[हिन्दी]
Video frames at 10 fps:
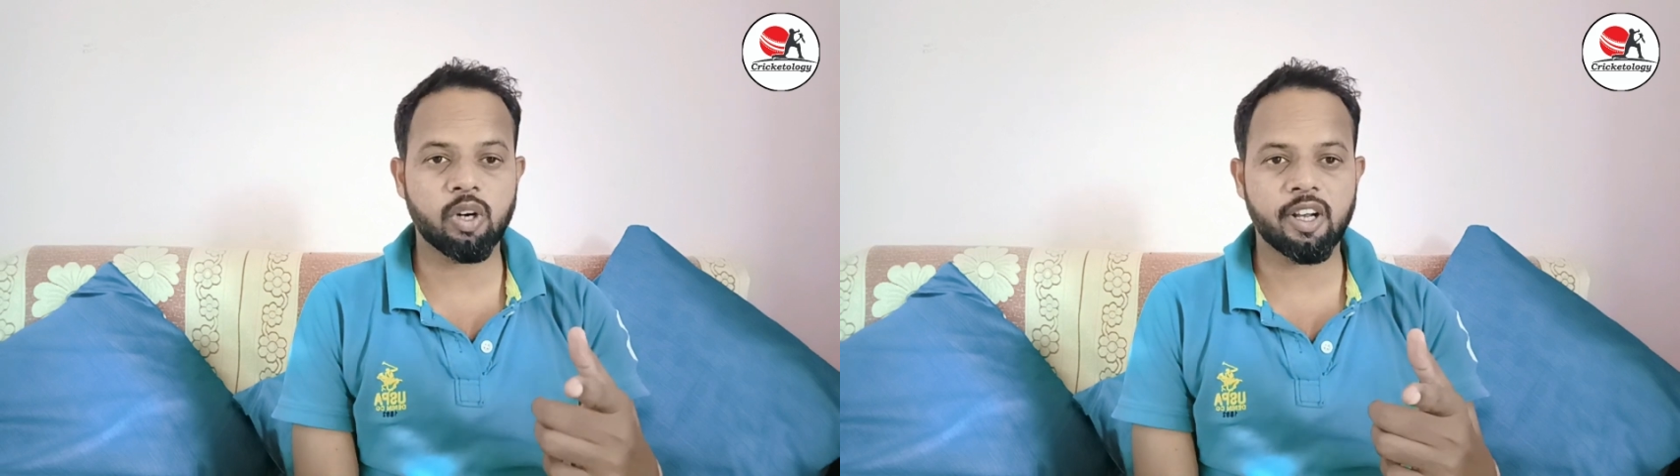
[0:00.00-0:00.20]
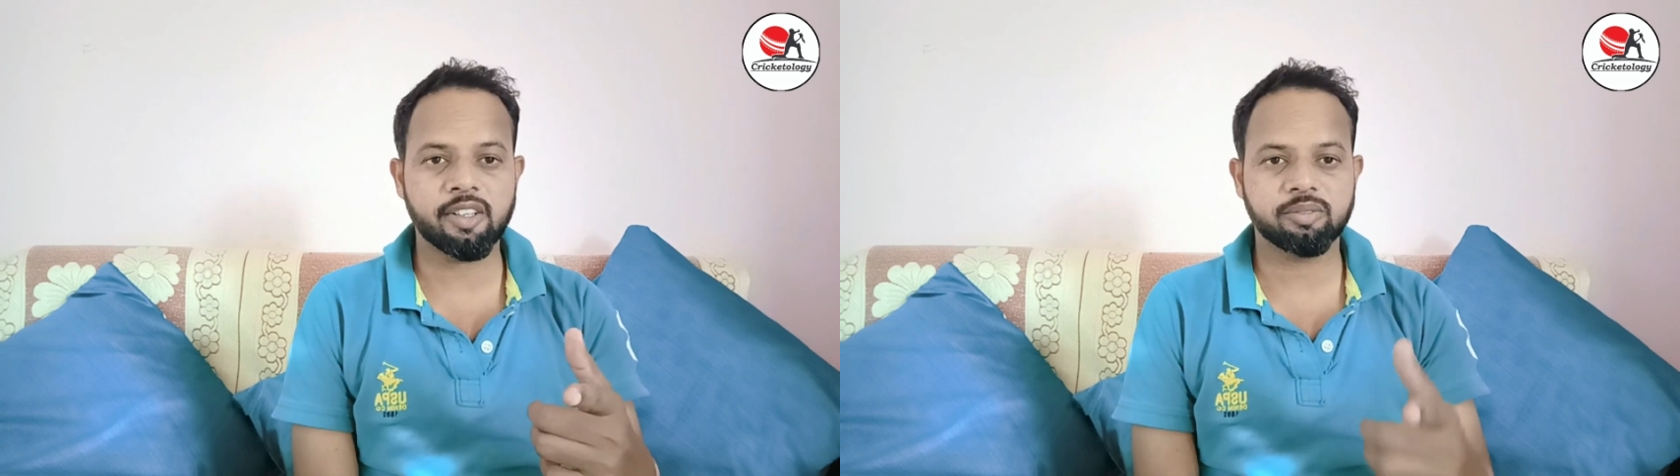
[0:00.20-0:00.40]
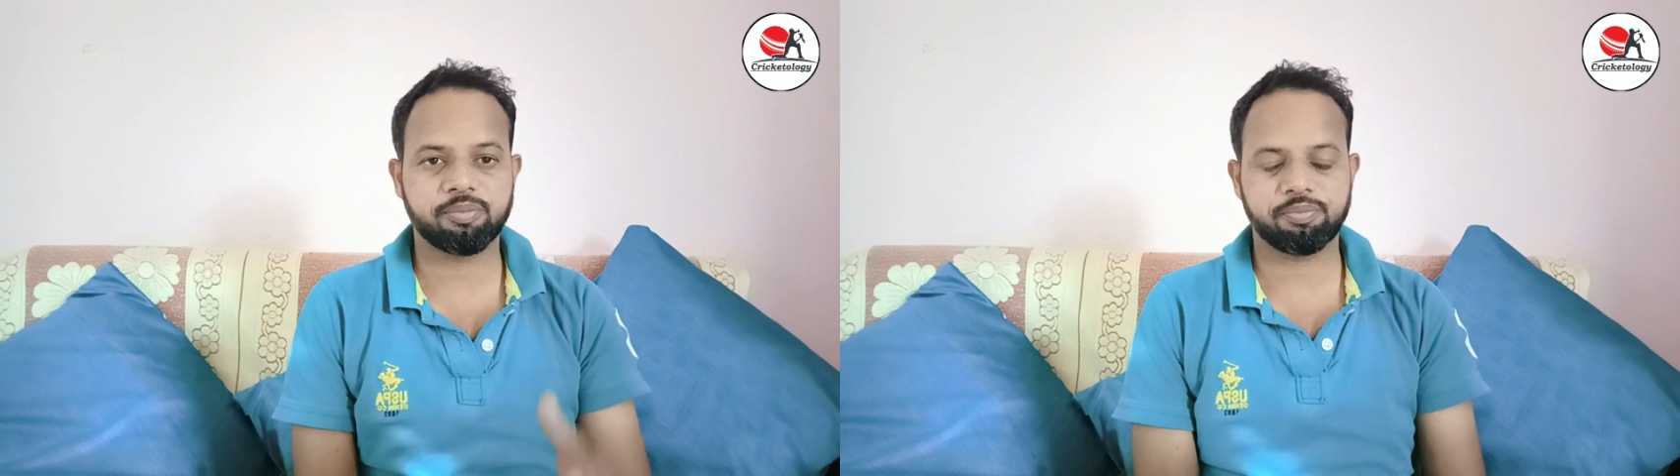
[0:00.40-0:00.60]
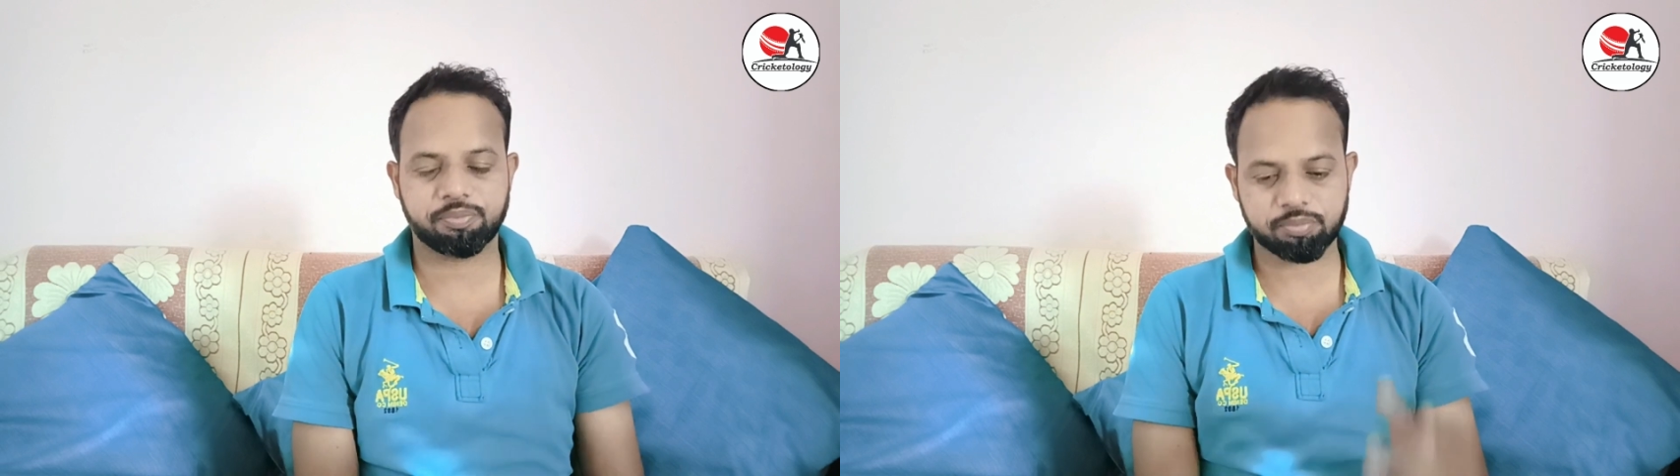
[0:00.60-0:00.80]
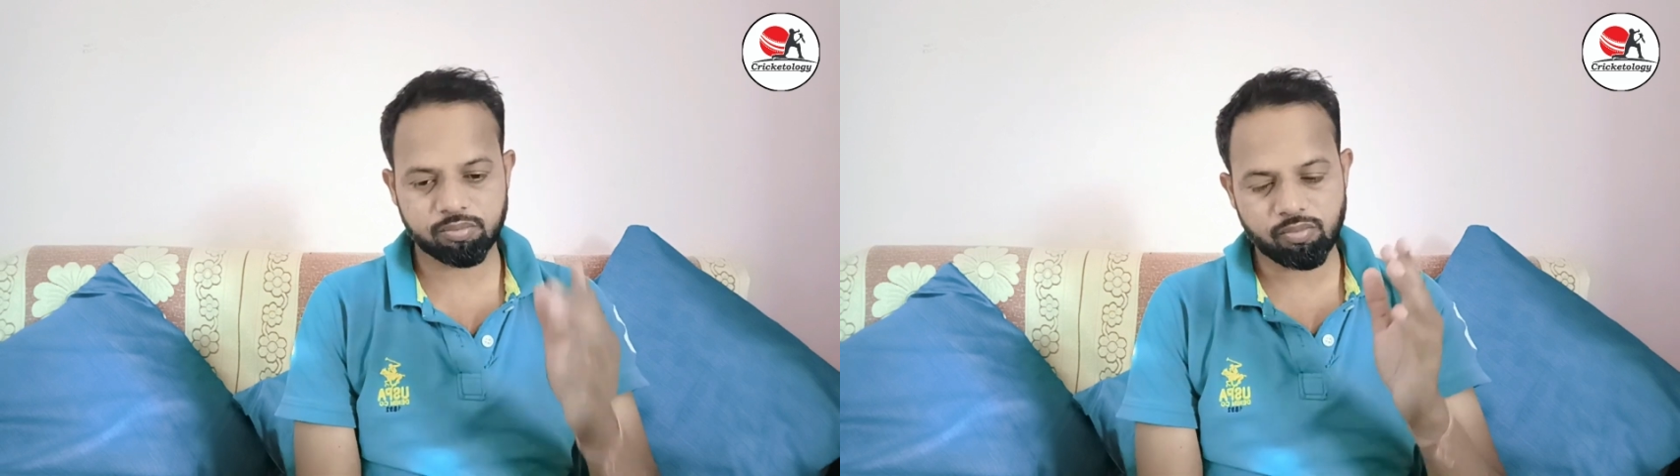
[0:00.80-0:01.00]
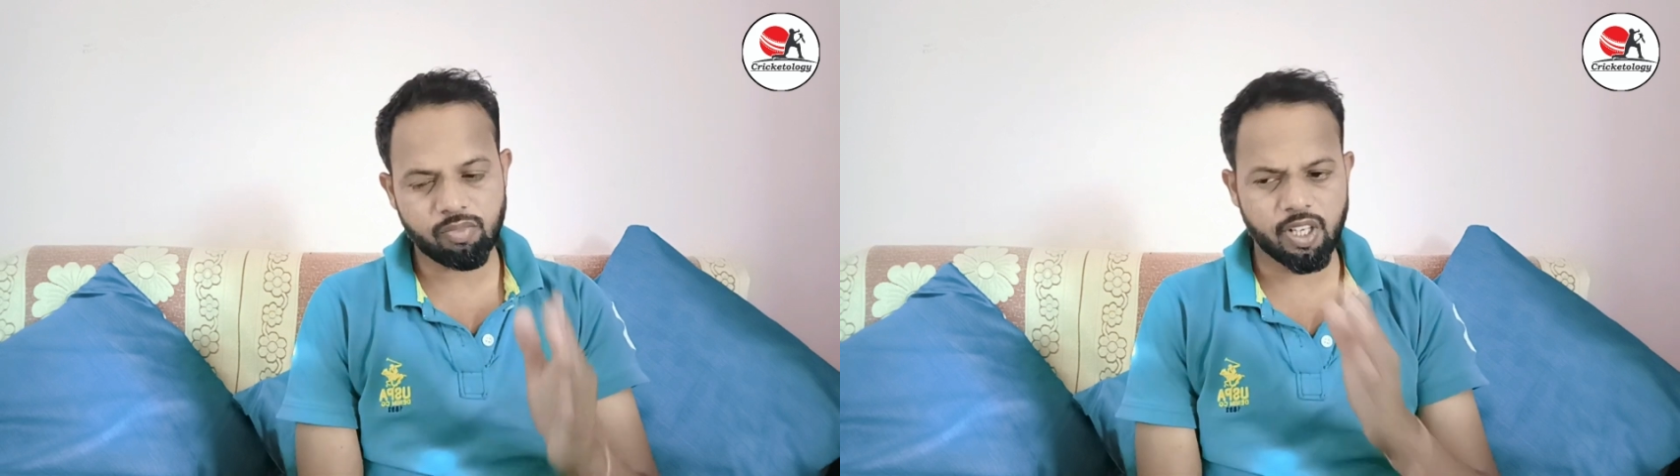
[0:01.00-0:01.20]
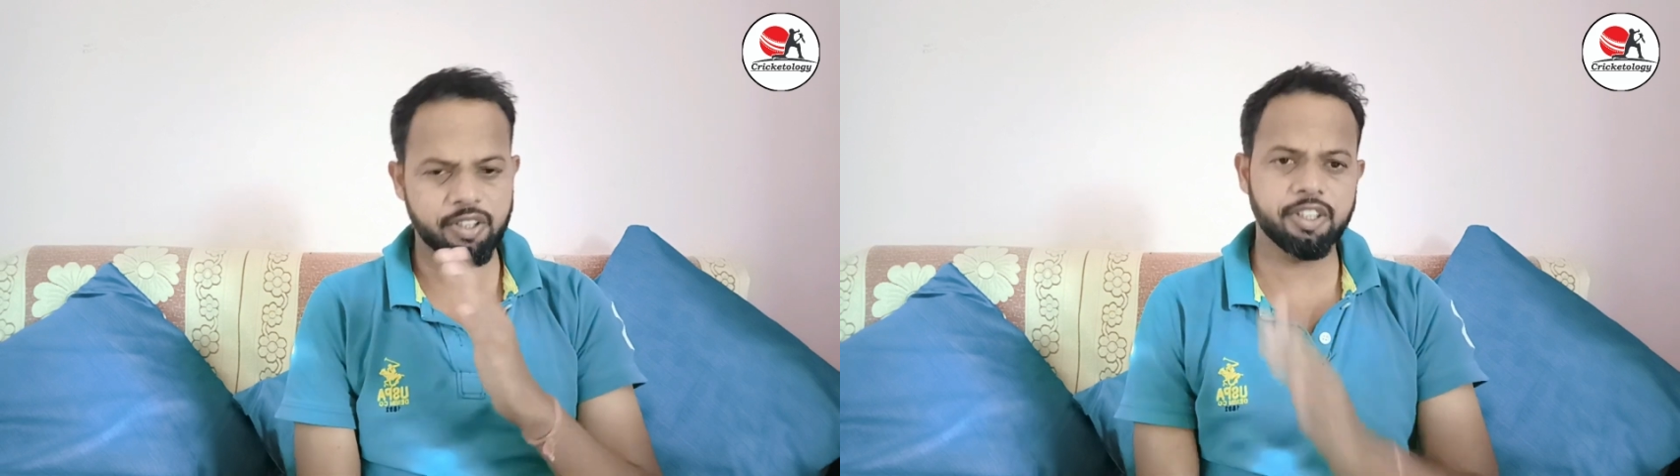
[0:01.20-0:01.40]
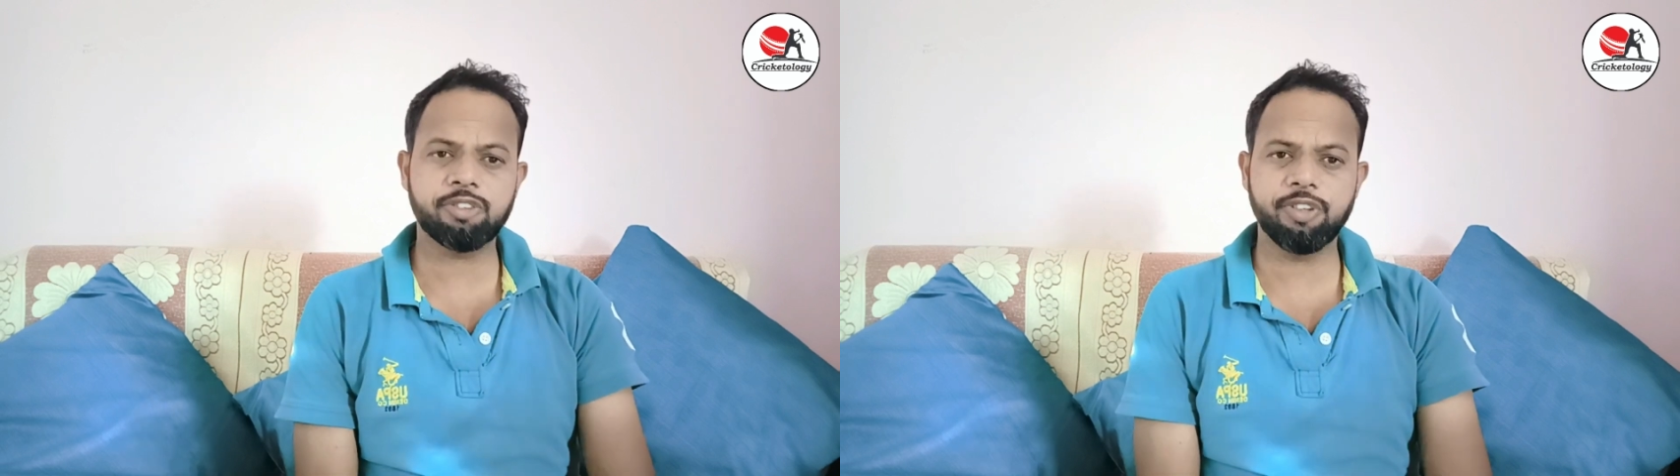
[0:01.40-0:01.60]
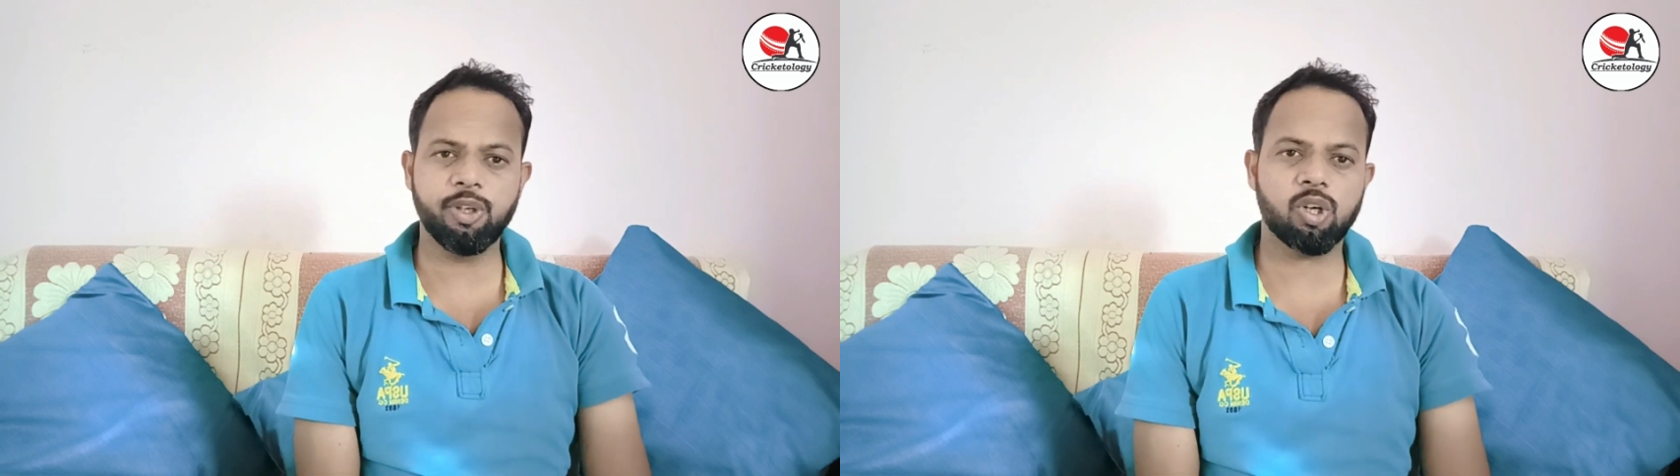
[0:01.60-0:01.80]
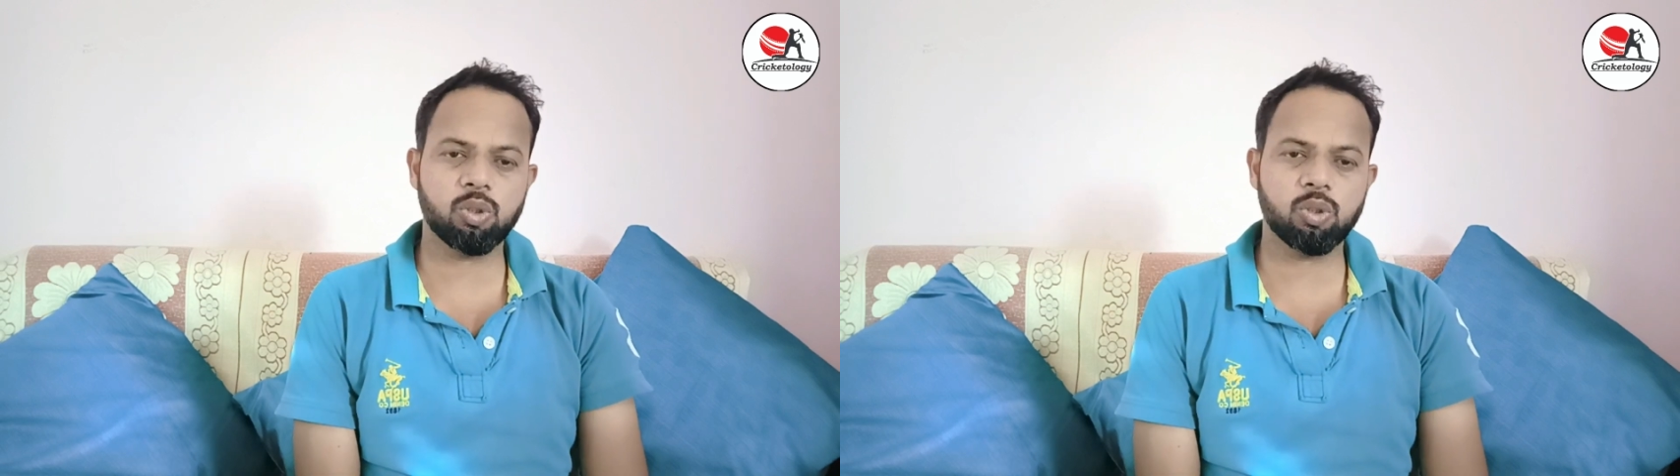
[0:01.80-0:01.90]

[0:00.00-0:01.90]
है इस वीडियो का जो